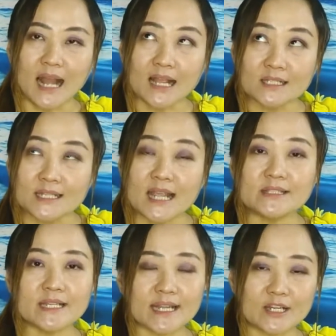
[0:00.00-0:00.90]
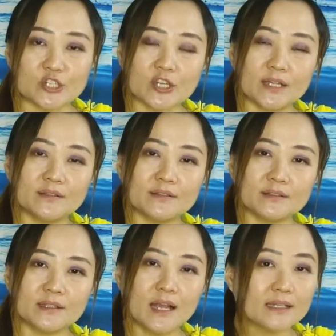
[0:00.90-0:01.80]
当他献祭给神，
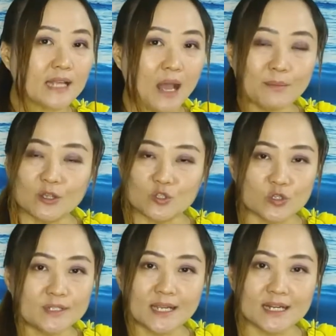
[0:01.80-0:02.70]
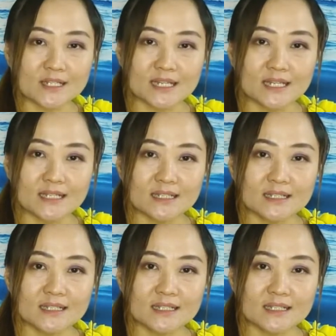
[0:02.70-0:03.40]
他没有纯洁的心。